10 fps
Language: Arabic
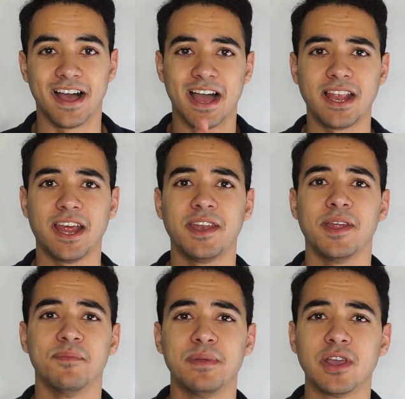اهلا
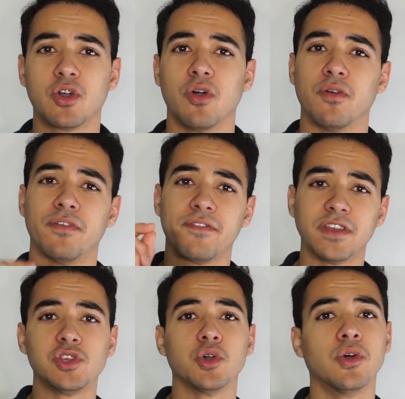بيكو في
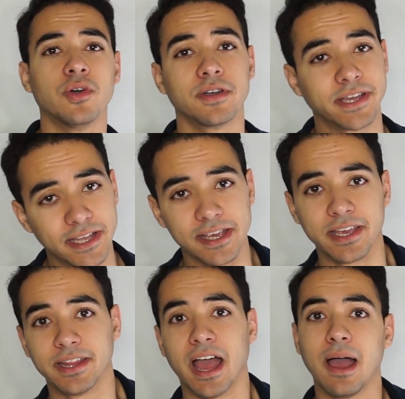فيديو
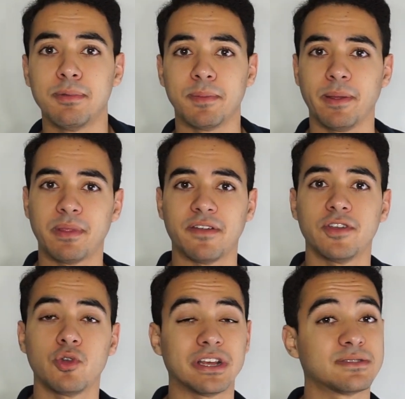جديد قبل ما نبدا
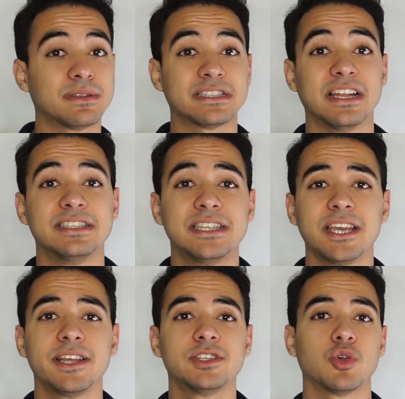الفيديو لازم نسال
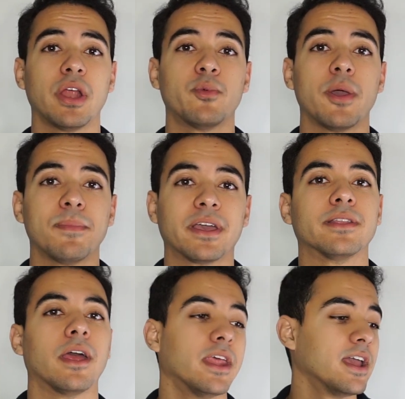سيري سؤال مهم
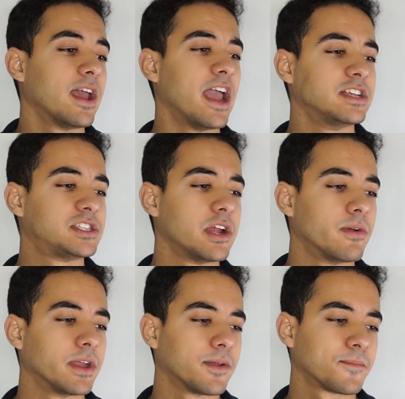جدا هاي
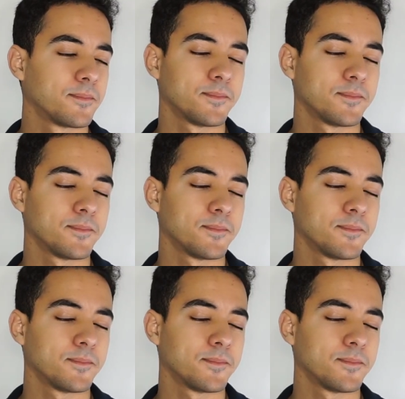سيري